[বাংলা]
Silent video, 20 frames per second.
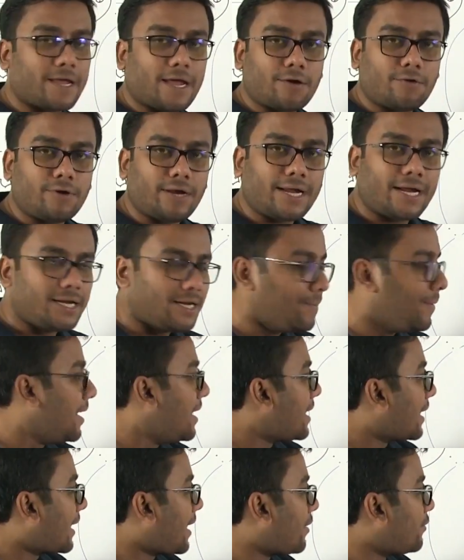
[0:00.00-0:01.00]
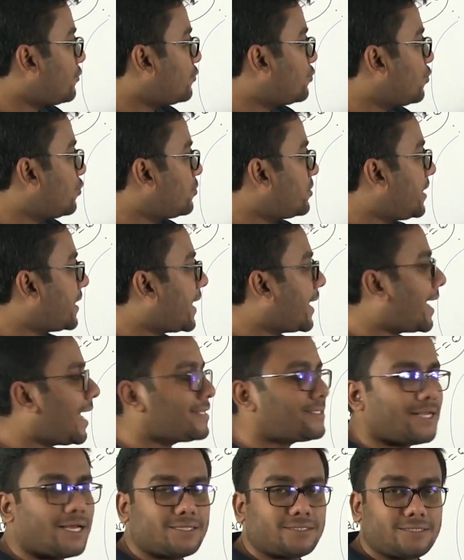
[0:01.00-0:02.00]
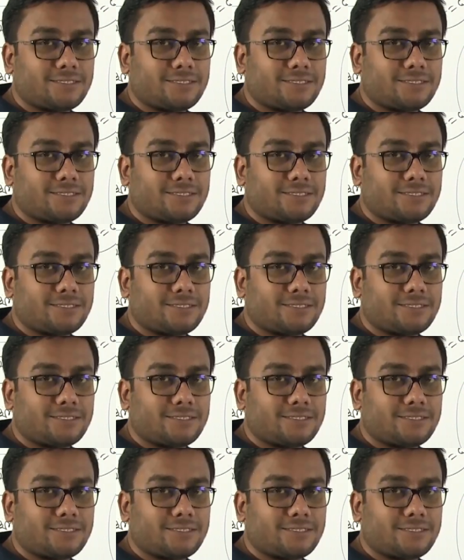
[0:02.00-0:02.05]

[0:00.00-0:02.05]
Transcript: কেন নেগেটিভ কারণ দূর থেকে কাছে